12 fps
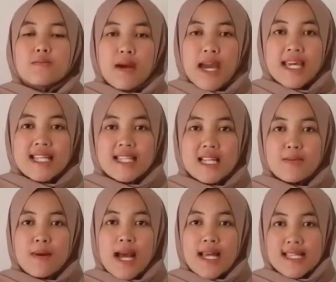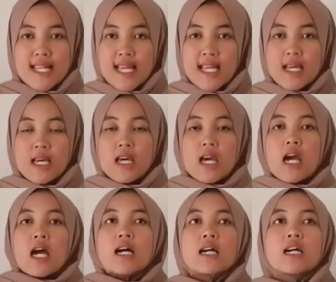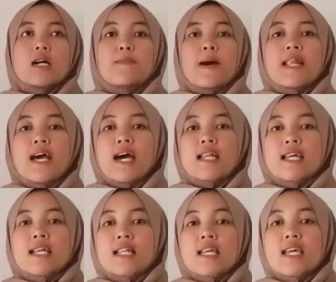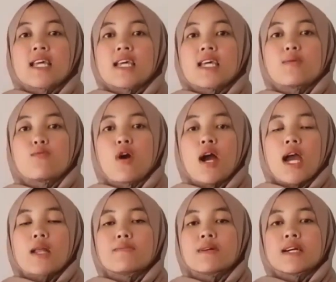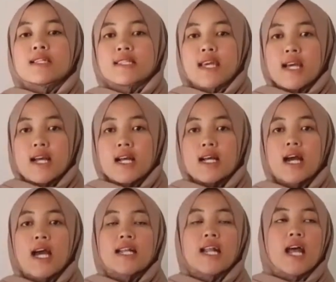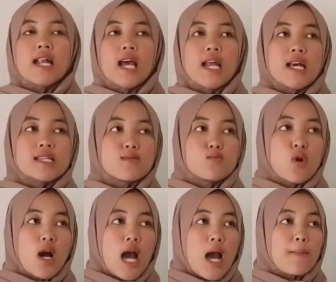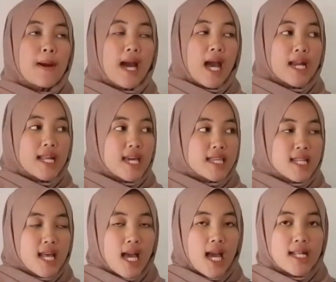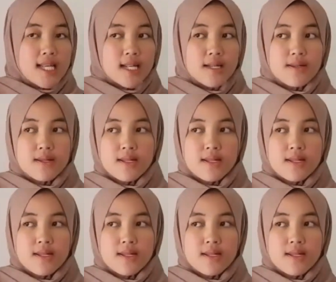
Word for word: Baik, terima kasih. E, pada hari ini, ibu akan mengecek kehadiran anak-anak semua. Apakah ada yang tidak hadir?